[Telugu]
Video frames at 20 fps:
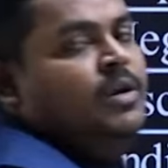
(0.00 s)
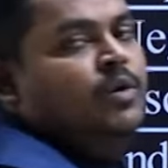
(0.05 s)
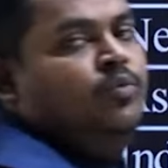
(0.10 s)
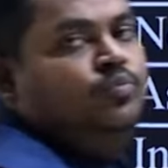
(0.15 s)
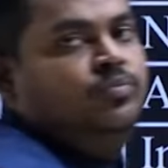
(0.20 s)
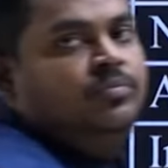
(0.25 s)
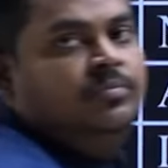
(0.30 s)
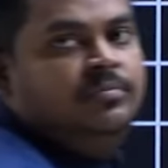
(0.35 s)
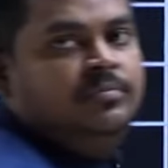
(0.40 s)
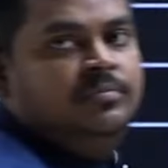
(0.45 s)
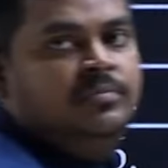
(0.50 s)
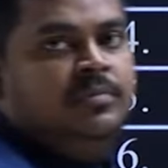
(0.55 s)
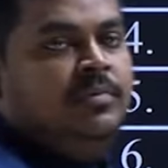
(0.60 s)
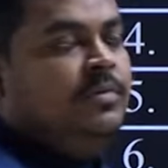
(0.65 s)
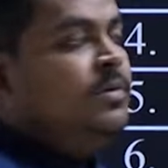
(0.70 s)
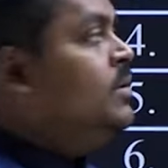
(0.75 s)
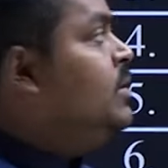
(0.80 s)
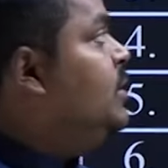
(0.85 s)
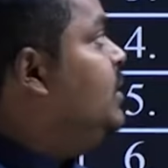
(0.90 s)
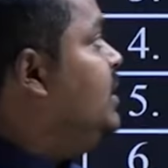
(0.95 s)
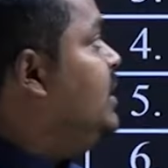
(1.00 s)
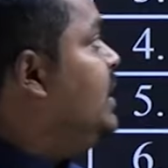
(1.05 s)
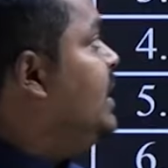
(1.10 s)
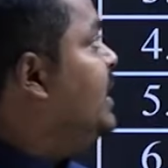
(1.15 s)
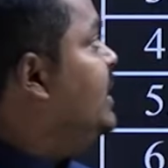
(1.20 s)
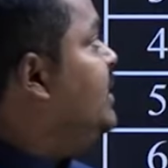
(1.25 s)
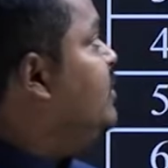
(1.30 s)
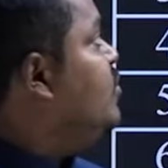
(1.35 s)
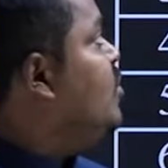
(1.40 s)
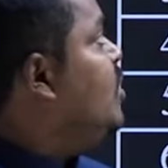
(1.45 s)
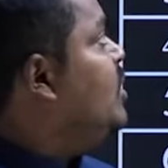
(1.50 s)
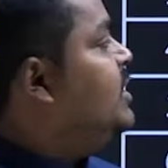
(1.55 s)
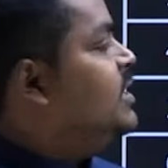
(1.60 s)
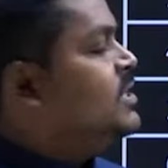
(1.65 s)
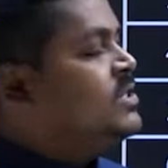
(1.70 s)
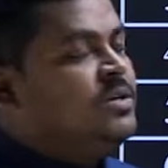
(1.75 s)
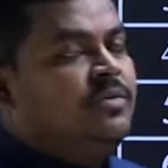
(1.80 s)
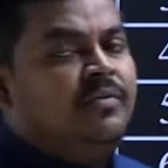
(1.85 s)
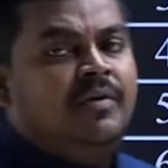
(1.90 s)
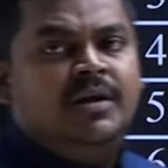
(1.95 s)
నౌన్ నెగిటివ్
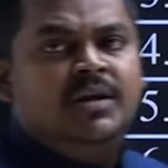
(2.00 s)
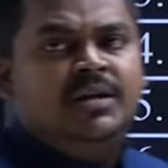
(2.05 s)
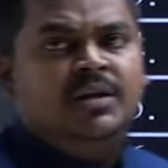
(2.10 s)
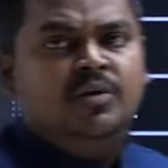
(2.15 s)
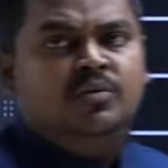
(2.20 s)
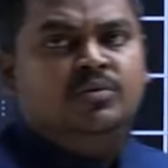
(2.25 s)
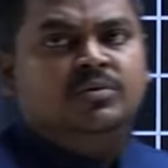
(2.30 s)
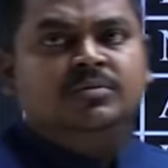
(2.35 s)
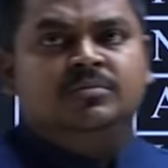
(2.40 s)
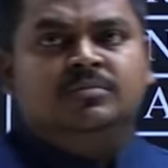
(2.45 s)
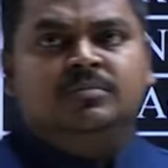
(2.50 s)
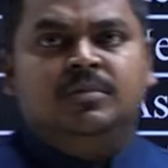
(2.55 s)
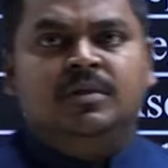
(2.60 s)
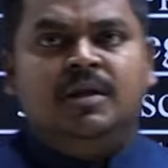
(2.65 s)
కాంటెక్స్లో వాడే నౌన్